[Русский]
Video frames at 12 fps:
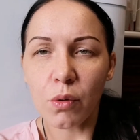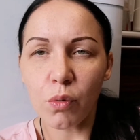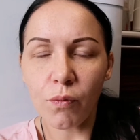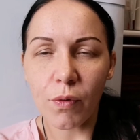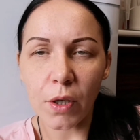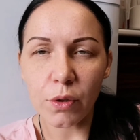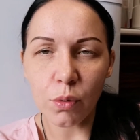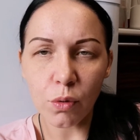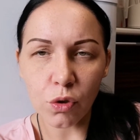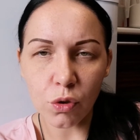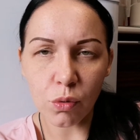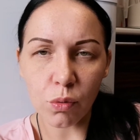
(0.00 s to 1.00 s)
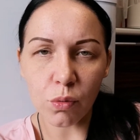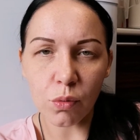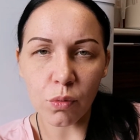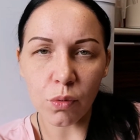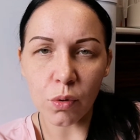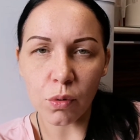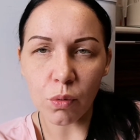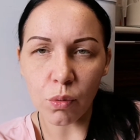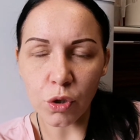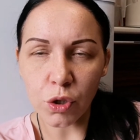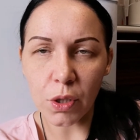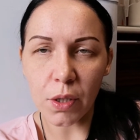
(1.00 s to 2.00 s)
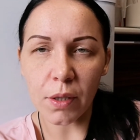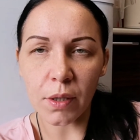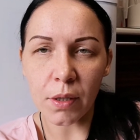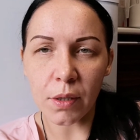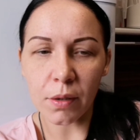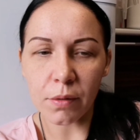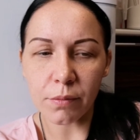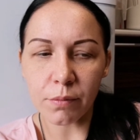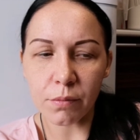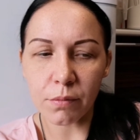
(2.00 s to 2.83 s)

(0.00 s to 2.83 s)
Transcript: Ну, факт тот, что кошка